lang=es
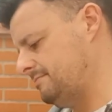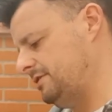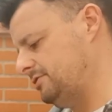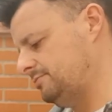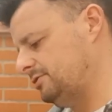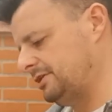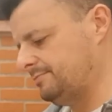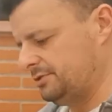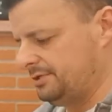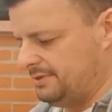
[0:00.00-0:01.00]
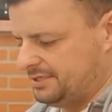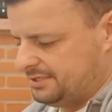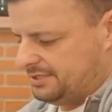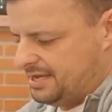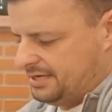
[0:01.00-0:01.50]
menos bolsas
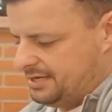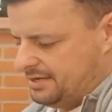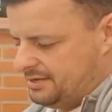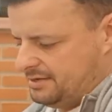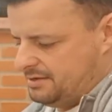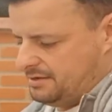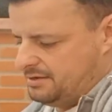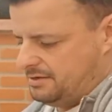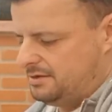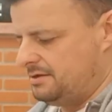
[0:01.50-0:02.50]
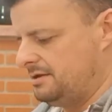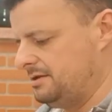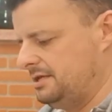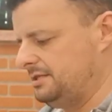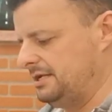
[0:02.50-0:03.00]
posibles de aire
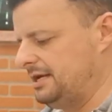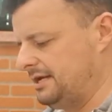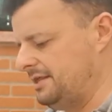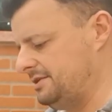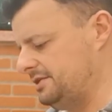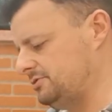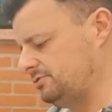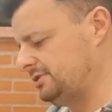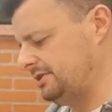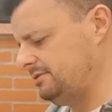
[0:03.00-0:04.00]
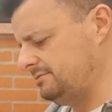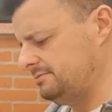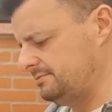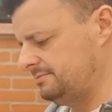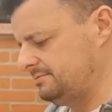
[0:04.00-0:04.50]
entre las raíces y el sustrato